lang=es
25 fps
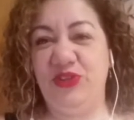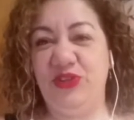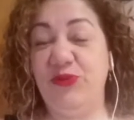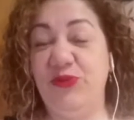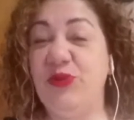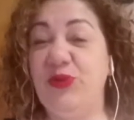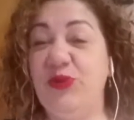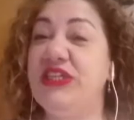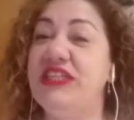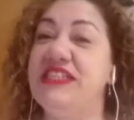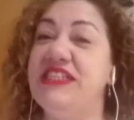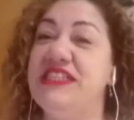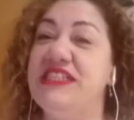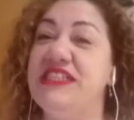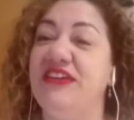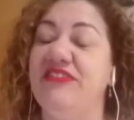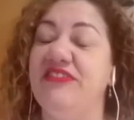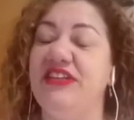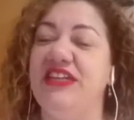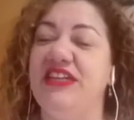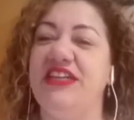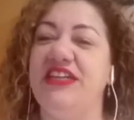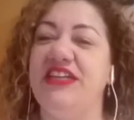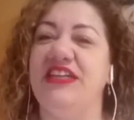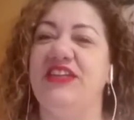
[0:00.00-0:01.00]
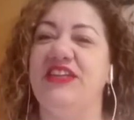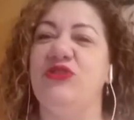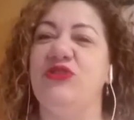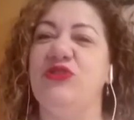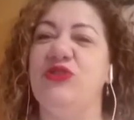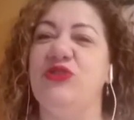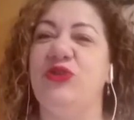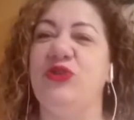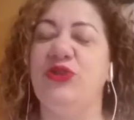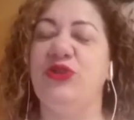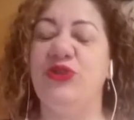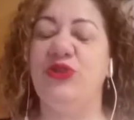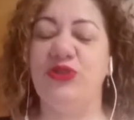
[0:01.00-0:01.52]
Tenemos que saber que
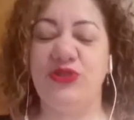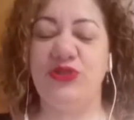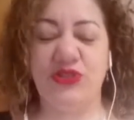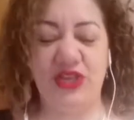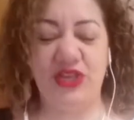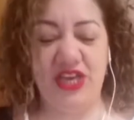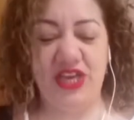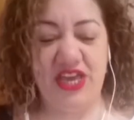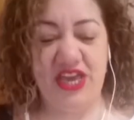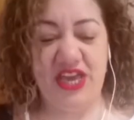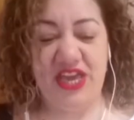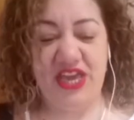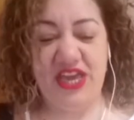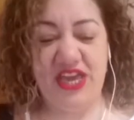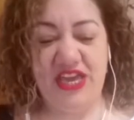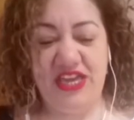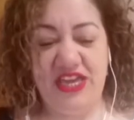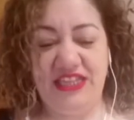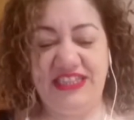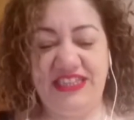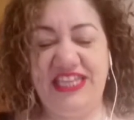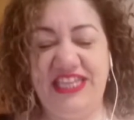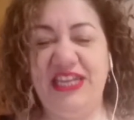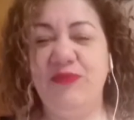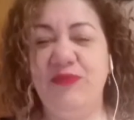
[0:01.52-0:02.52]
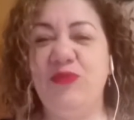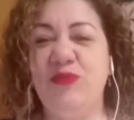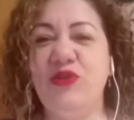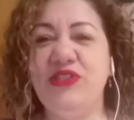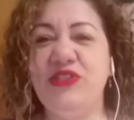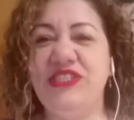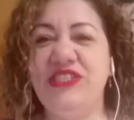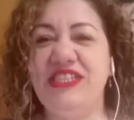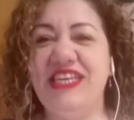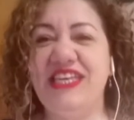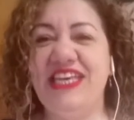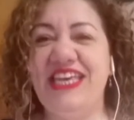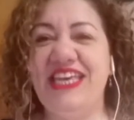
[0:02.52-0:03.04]
nosotros
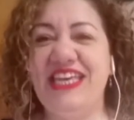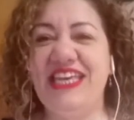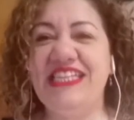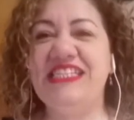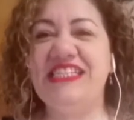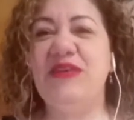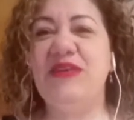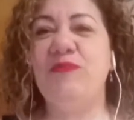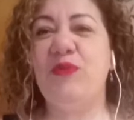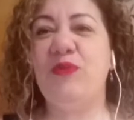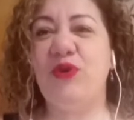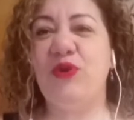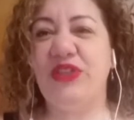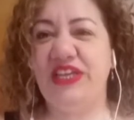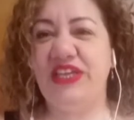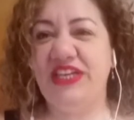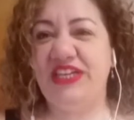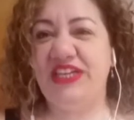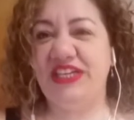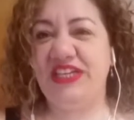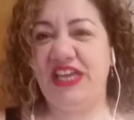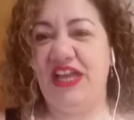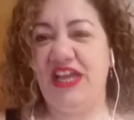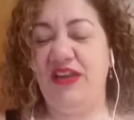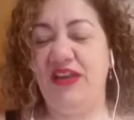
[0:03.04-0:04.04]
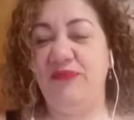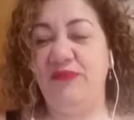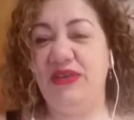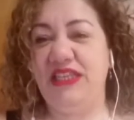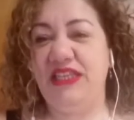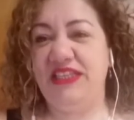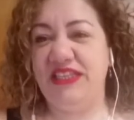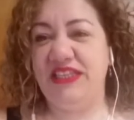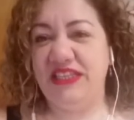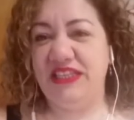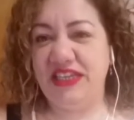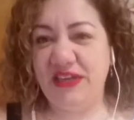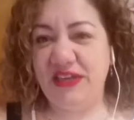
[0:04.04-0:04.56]
tenemos ese poder
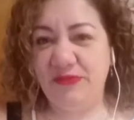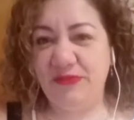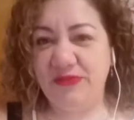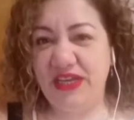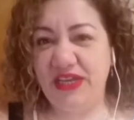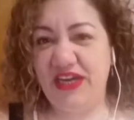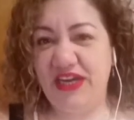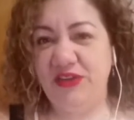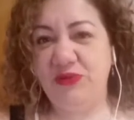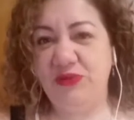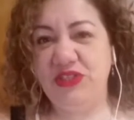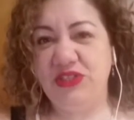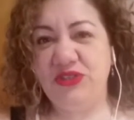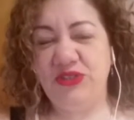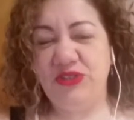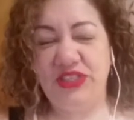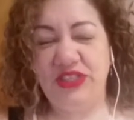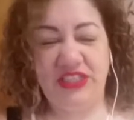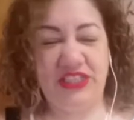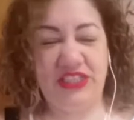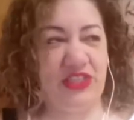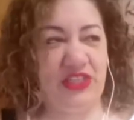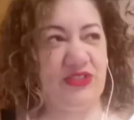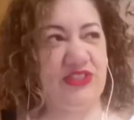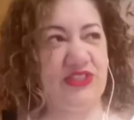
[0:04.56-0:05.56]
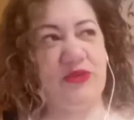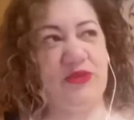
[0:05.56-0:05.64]
realmente de cambiar nuestro destino.